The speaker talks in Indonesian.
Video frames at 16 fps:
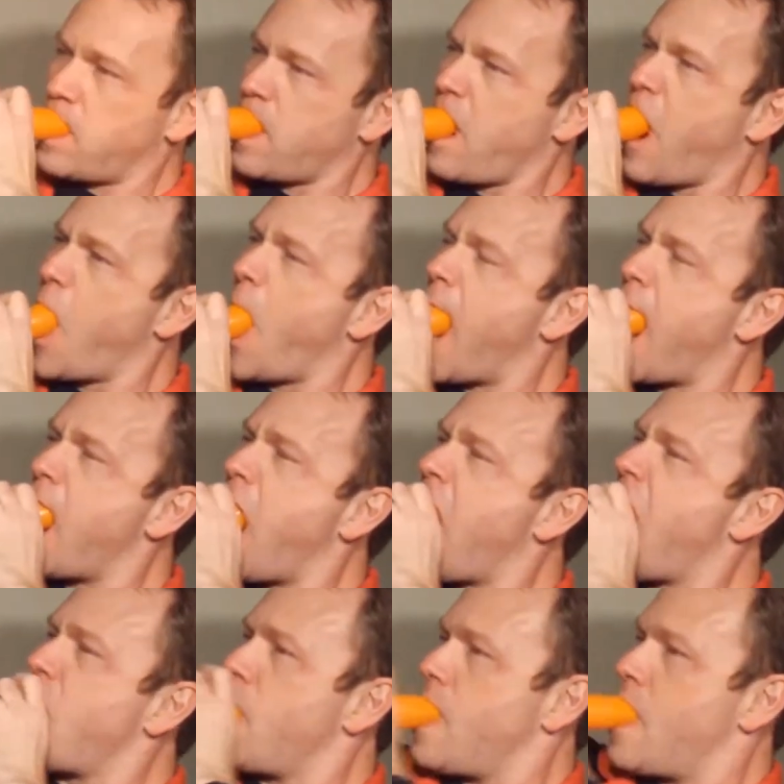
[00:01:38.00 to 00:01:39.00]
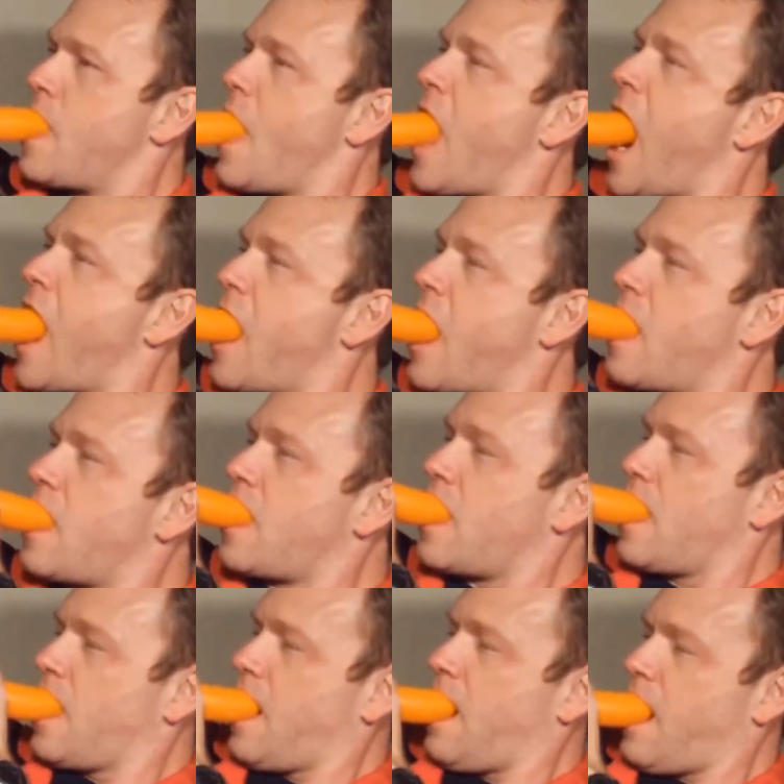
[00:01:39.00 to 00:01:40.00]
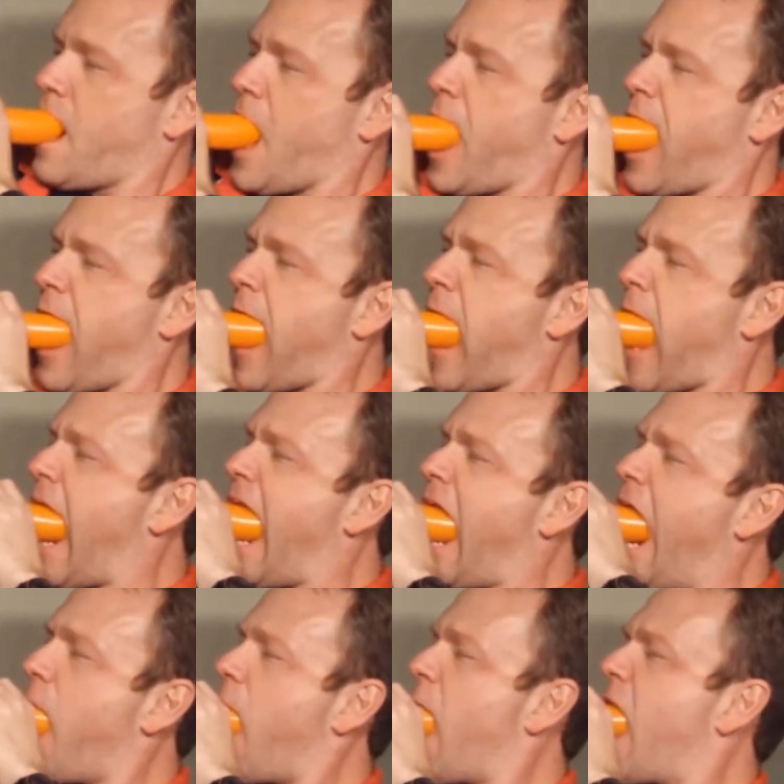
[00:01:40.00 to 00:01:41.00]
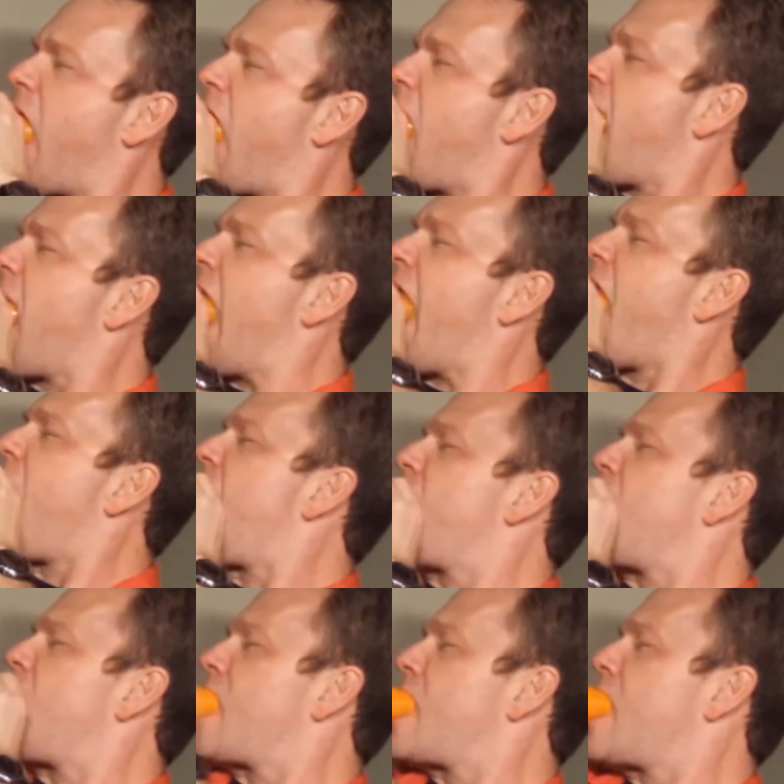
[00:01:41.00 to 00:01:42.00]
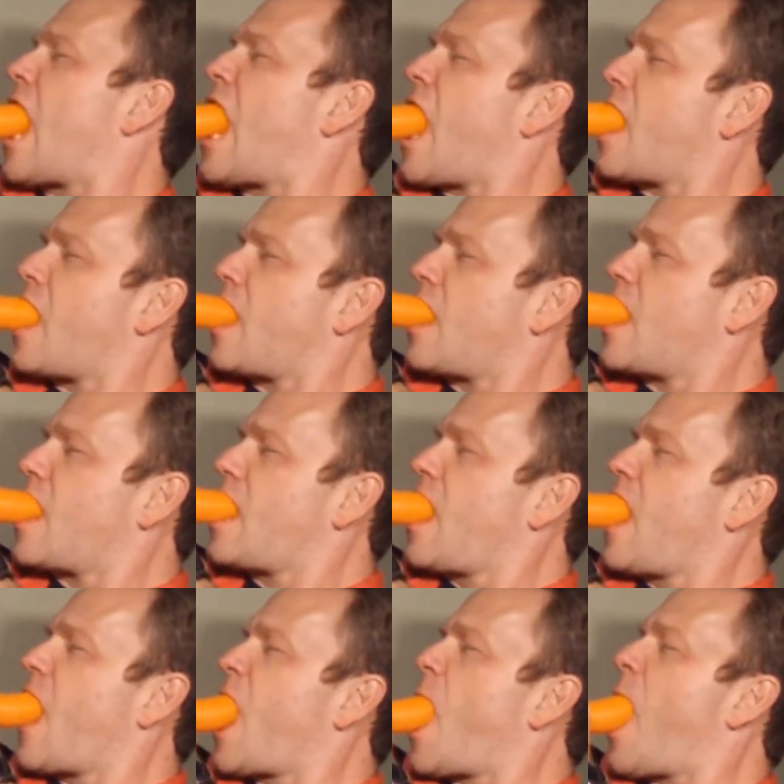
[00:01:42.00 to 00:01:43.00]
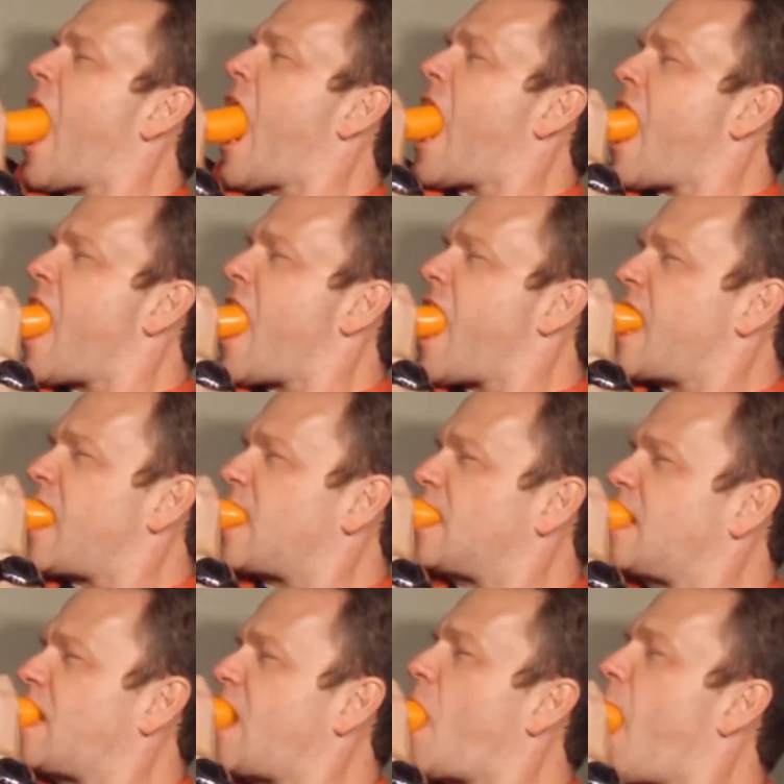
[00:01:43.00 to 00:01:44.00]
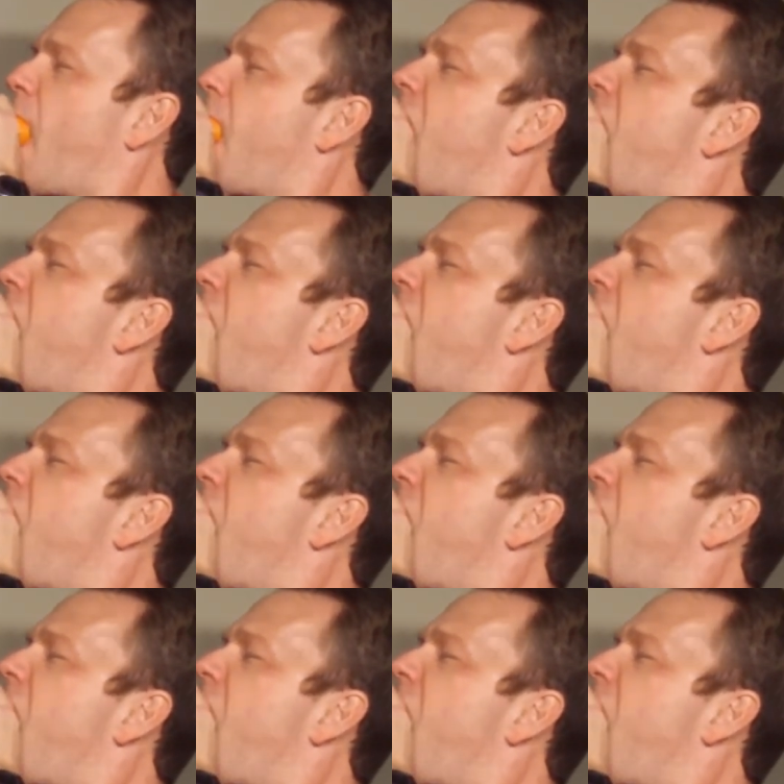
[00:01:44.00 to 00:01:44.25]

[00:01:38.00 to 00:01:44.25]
Ukuran lubang bisa disesuaikan sesuai dengan seberapa cepat atau lambat kalian melakukan sulap ini.